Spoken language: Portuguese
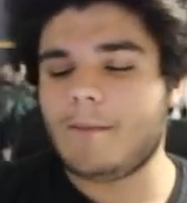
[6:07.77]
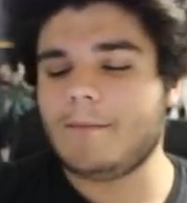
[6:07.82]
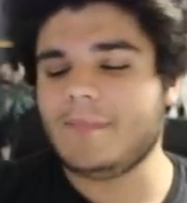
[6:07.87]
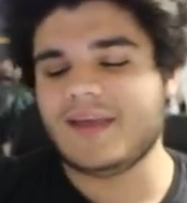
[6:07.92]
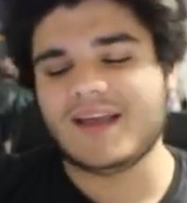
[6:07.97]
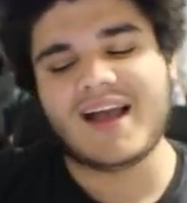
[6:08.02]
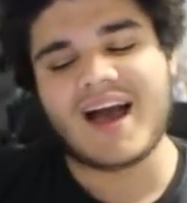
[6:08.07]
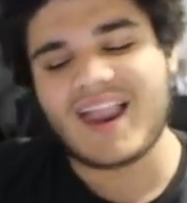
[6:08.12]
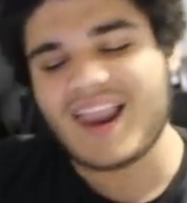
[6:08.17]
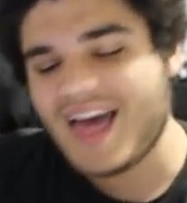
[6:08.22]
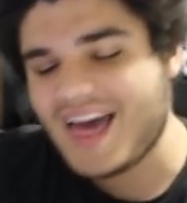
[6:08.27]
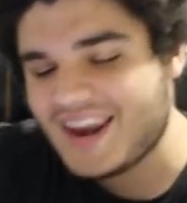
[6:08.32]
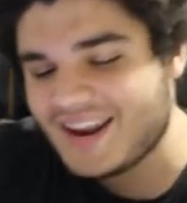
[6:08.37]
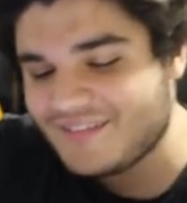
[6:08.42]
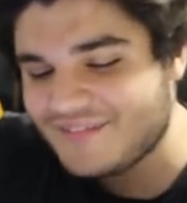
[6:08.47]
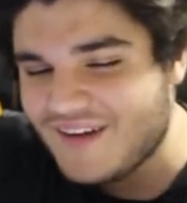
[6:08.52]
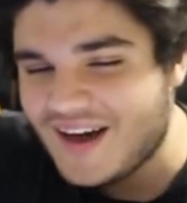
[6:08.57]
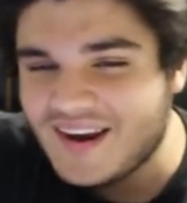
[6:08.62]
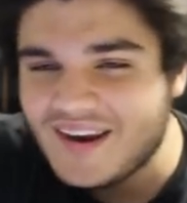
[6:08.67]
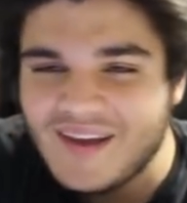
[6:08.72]
Mi
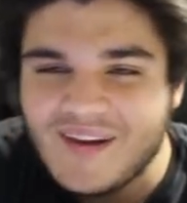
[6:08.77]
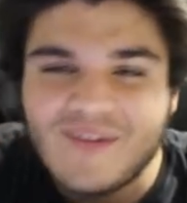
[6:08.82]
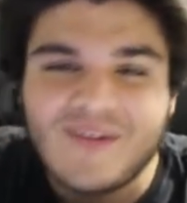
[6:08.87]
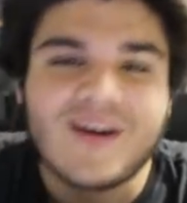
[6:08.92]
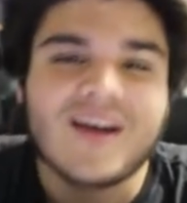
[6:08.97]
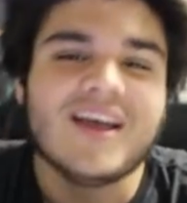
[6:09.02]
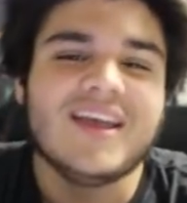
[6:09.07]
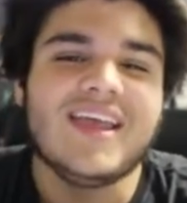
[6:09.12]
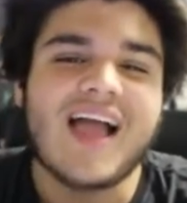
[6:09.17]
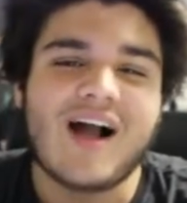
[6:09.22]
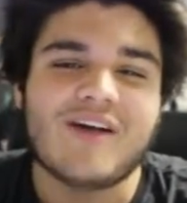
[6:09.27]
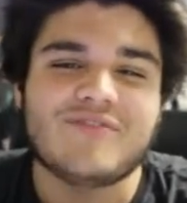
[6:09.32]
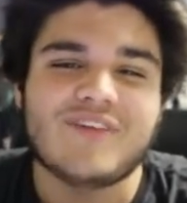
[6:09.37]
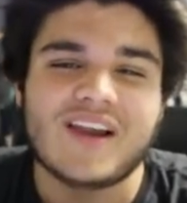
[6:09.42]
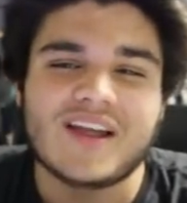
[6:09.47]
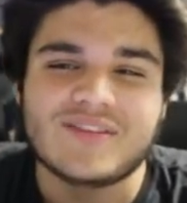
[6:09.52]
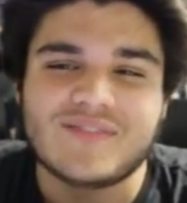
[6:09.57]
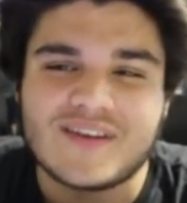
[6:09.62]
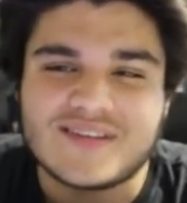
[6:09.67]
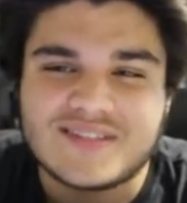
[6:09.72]
galera, valeu. Iago
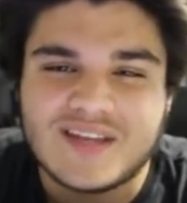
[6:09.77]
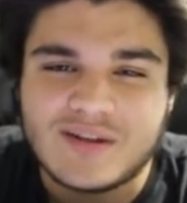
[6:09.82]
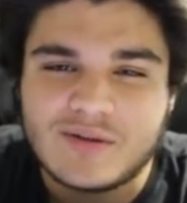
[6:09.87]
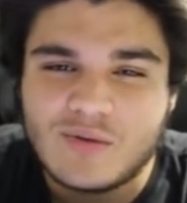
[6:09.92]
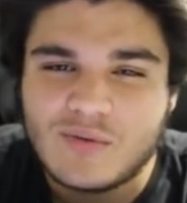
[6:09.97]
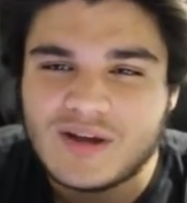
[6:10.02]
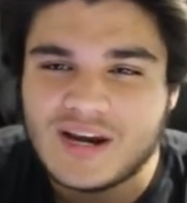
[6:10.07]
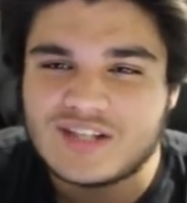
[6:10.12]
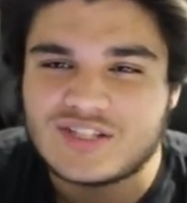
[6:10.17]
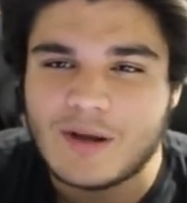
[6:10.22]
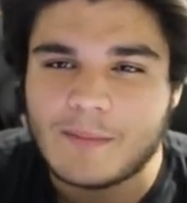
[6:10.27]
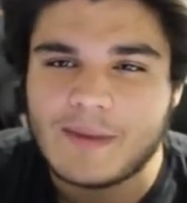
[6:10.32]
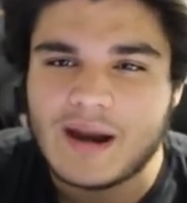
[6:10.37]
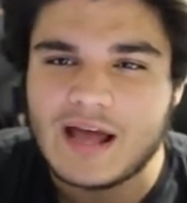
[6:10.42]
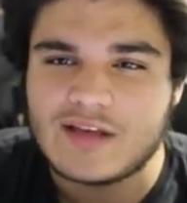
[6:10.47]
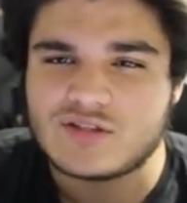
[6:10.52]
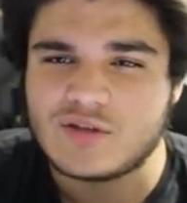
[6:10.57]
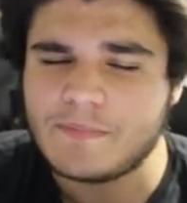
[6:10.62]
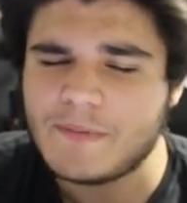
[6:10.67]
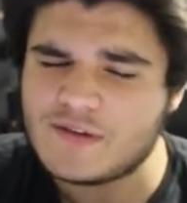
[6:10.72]
falando, vazando e um grande abraço.